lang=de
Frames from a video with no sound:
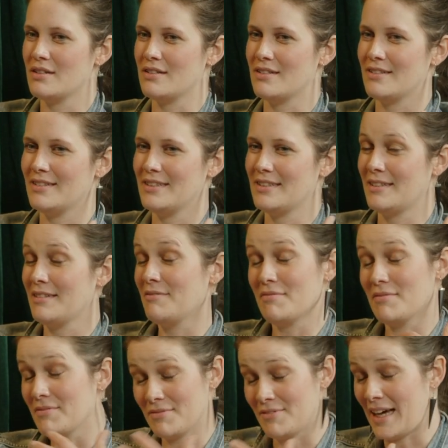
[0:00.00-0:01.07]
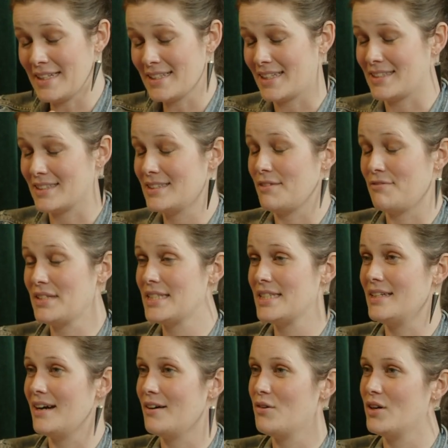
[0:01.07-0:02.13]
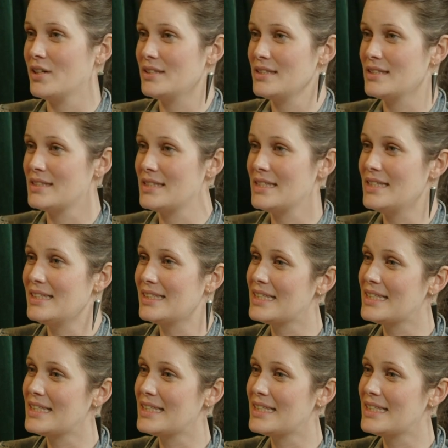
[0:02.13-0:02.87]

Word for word: ein weiterer dritter wichtiger Ort ist die